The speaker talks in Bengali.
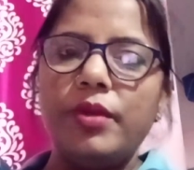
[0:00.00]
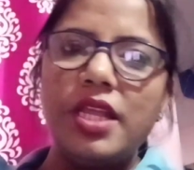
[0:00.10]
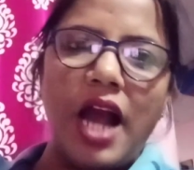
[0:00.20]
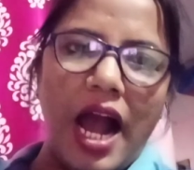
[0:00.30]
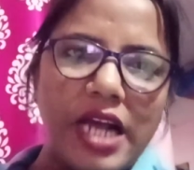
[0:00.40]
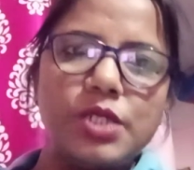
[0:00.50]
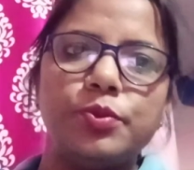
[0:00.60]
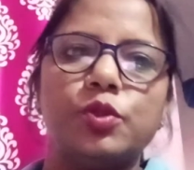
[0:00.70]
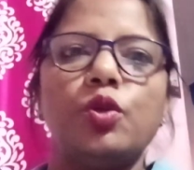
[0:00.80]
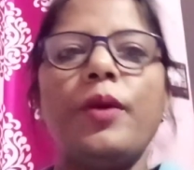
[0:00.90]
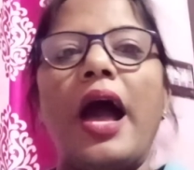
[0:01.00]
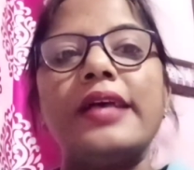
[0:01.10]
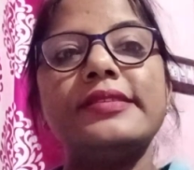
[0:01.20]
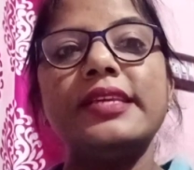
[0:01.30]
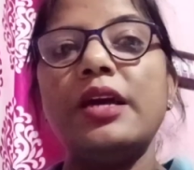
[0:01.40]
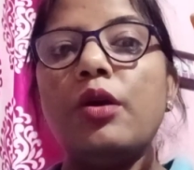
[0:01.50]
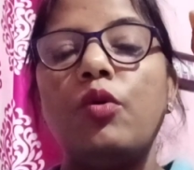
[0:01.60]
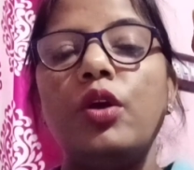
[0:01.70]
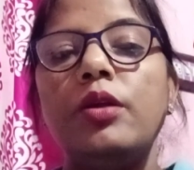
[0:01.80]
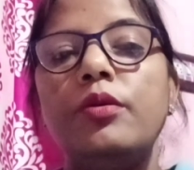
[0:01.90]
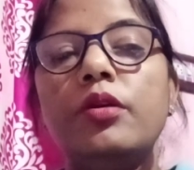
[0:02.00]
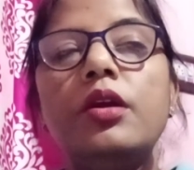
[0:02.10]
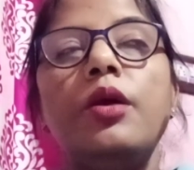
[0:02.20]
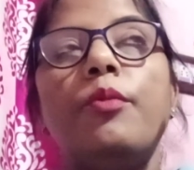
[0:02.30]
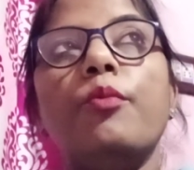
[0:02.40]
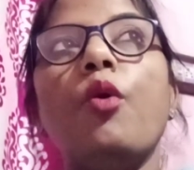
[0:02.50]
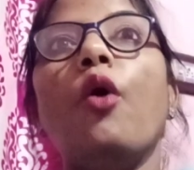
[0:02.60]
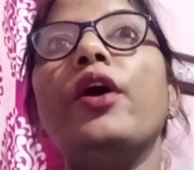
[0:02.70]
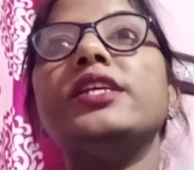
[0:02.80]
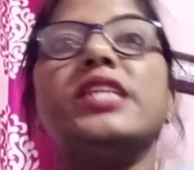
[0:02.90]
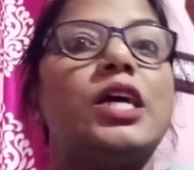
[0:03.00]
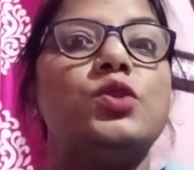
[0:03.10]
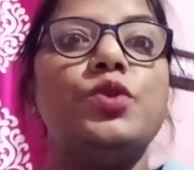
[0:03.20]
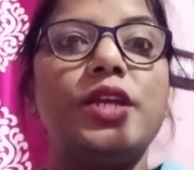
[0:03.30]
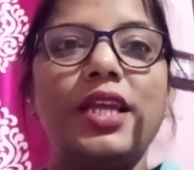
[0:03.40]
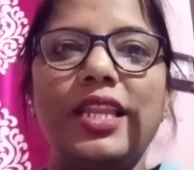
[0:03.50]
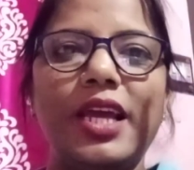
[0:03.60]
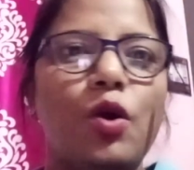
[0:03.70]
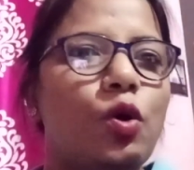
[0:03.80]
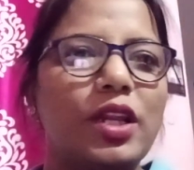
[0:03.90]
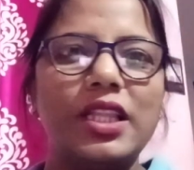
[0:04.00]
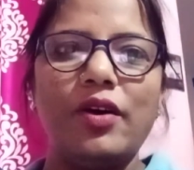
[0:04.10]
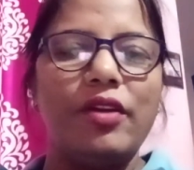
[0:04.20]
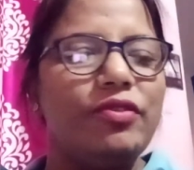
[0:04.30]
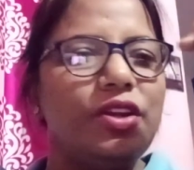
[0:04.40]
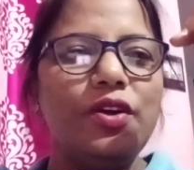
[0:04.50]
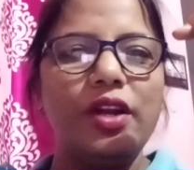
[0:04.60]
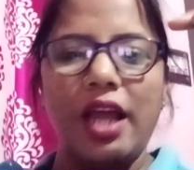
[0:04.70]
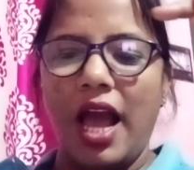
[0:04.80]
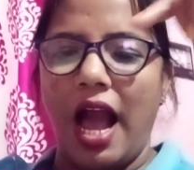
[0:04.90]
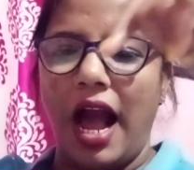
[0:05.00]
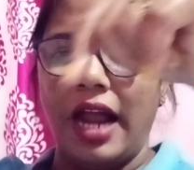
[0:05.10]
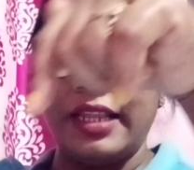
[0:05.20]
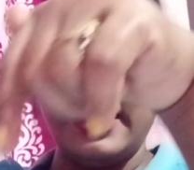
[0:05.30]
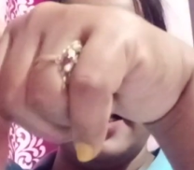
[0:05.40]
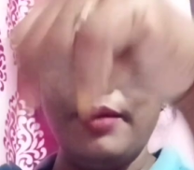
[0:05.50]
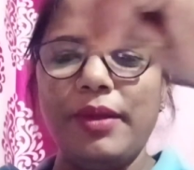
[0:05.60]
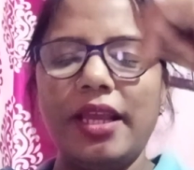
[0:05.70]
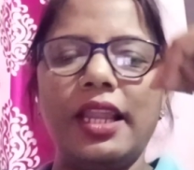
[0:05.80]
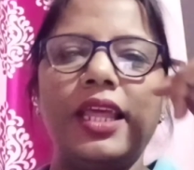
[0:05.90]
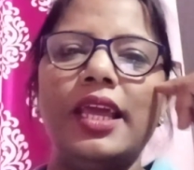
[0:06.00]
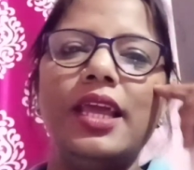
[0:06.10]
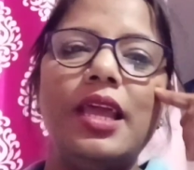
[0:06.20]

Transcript: আমি নিয়ে আসবো তবে আজকে ওই মোয়ের শাশুড়িকে নিয়ে খোটা দেওয়ার ভিডিওটা আর দেখলাম এখানে